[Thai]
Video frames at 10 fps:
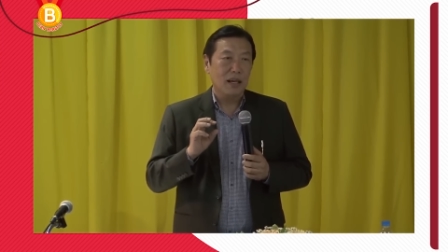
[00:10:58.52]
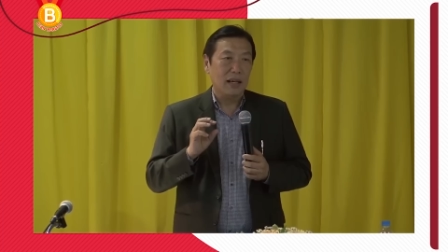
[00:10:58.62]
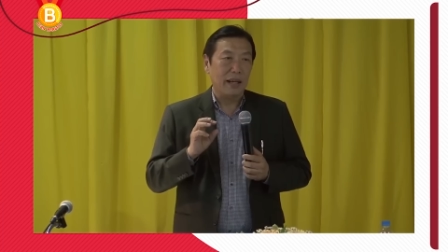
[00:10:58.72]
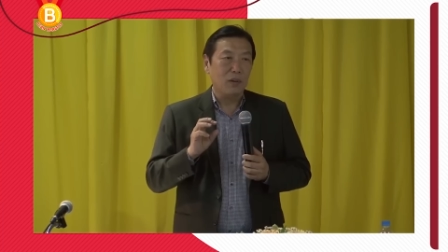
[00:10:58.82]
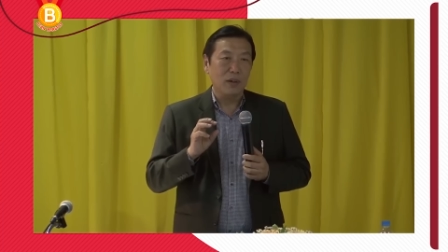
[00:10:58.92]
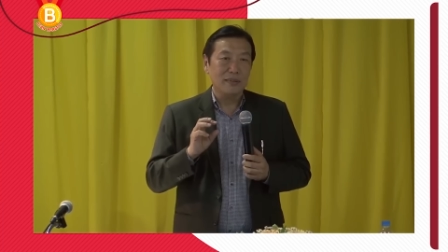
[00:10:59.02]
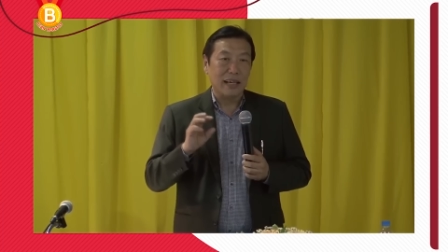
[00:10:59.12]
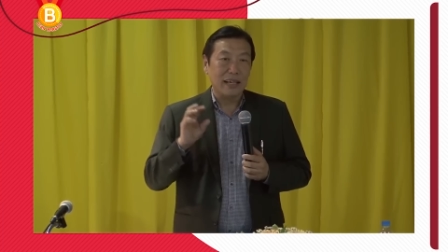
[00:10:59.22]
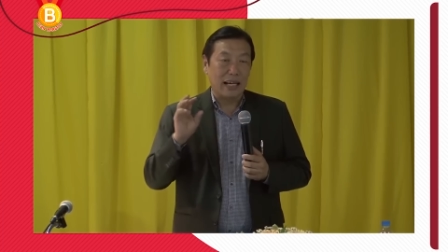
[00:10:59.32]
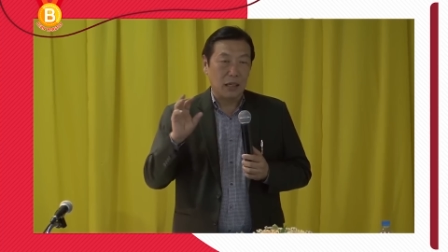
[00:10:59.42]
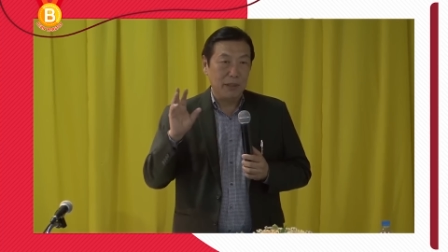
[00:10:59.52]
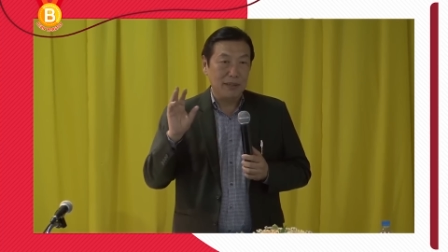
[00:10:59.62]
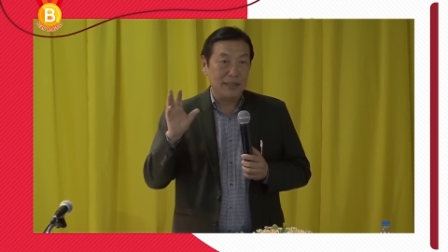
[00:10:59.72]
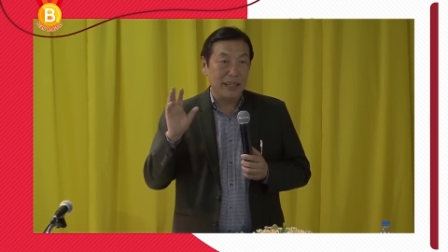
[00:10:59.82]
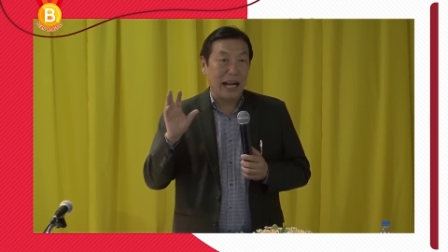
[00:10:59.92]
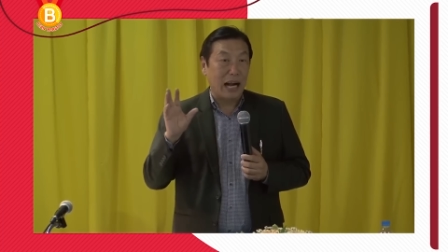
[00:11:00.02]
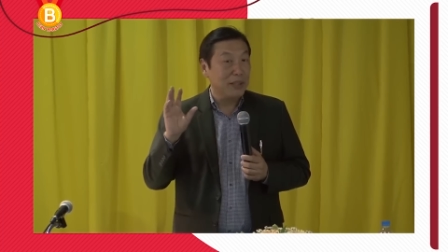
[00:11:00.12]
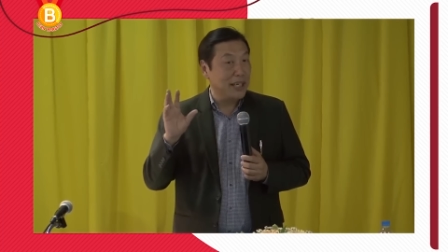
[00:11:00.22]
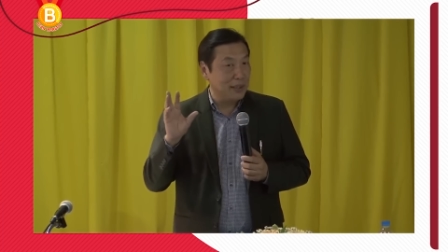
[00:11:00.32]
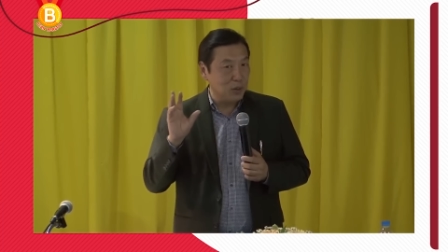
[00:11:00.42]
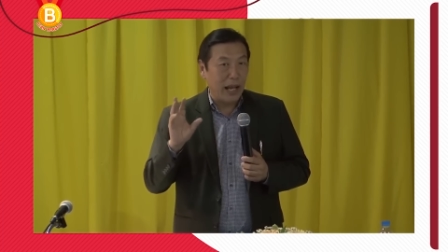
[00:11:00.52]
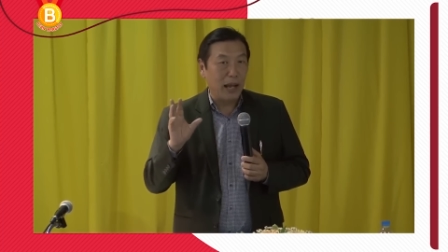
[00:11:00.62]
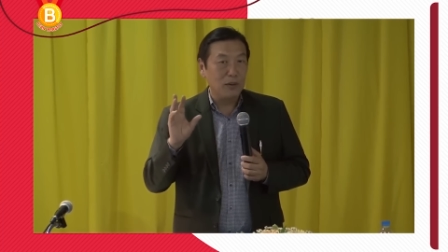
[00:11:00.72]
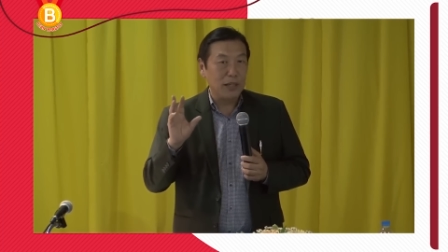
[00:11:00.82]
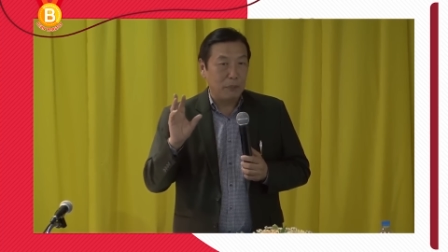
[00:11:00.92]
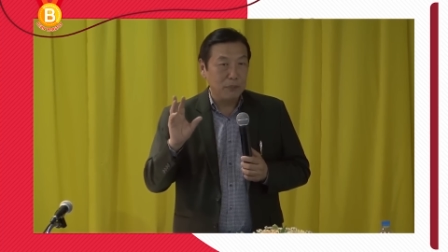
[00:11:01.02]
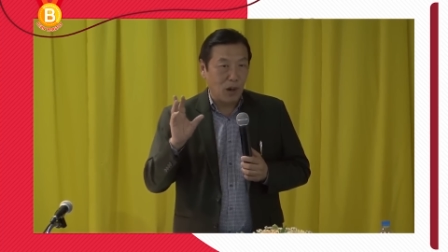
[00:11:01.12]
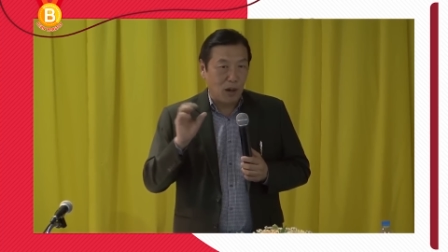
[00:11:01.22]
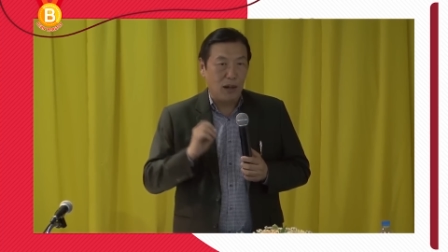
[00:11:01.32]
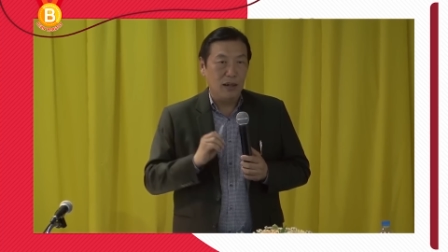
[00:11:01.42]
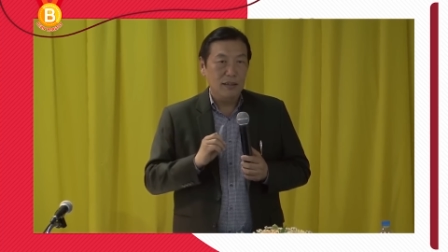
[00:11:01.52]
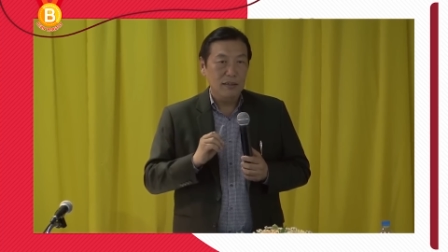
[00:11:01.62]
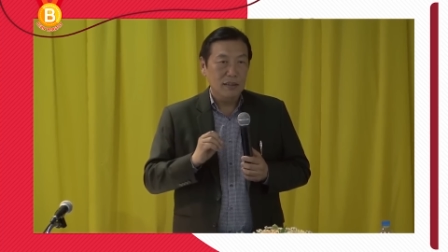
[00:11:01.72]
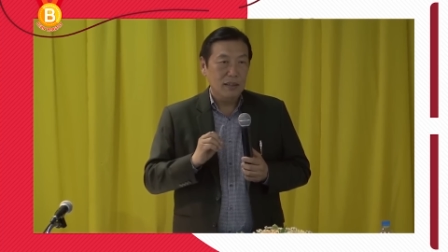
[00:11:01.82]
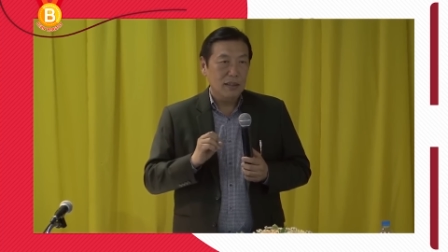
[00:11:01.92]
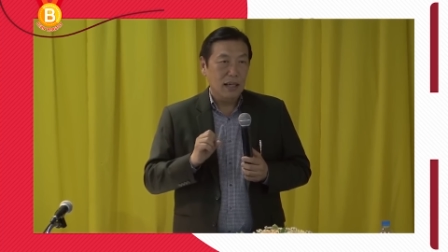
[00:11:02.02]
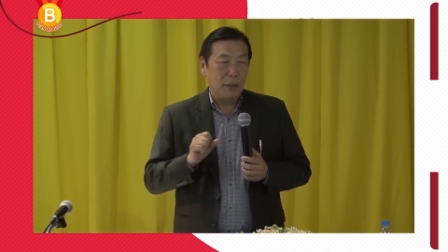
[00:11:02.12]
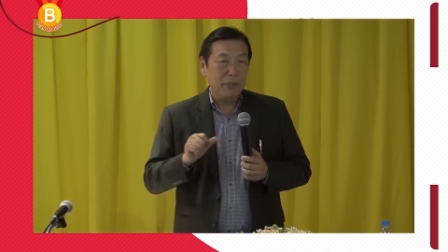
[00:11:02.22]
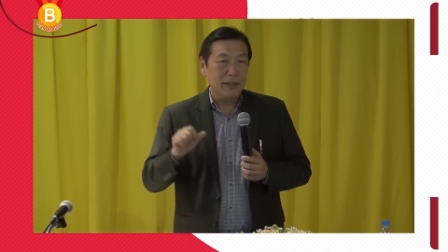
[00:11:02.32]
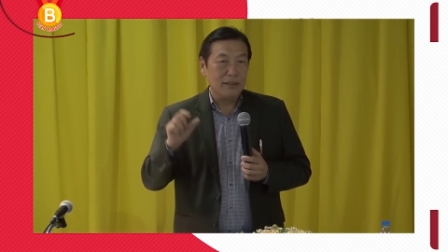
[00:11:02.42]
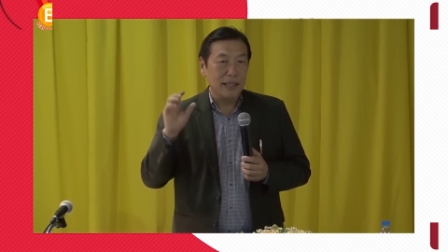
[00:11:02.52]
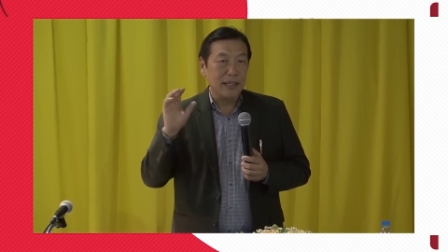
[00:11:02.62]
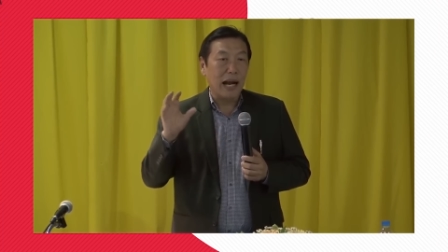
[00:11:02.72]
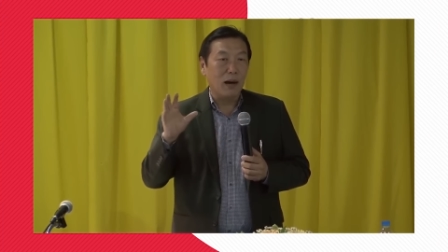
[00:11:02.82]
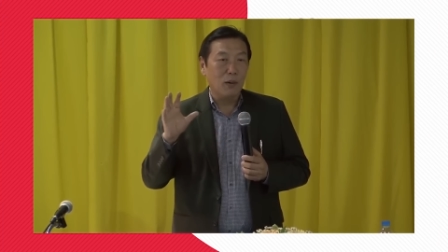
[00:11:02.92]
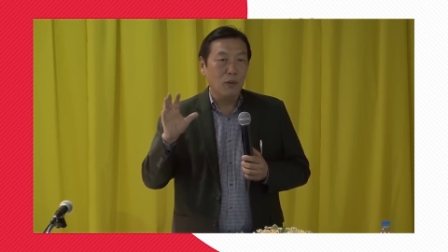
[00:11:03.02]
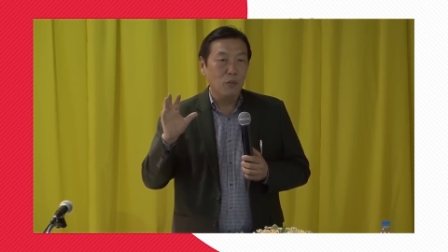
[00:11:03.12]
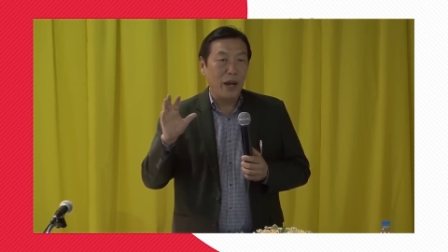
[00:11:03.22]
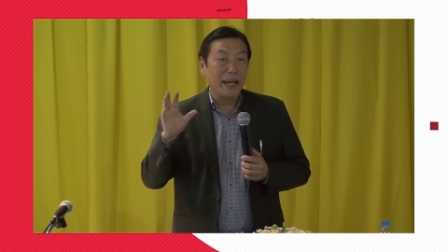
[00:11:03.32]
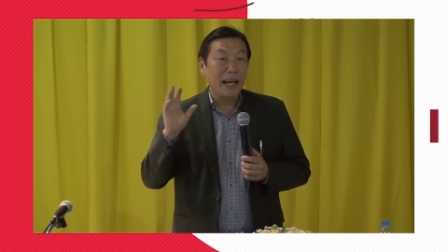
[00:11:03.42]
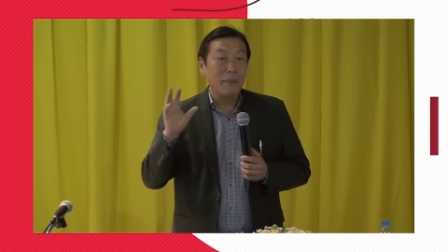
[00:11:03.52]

หลายคนสังกัดอำเภอสีขาวเยอะอยู่แล้ว ทำต่ออำเภอสีเทาแวะได้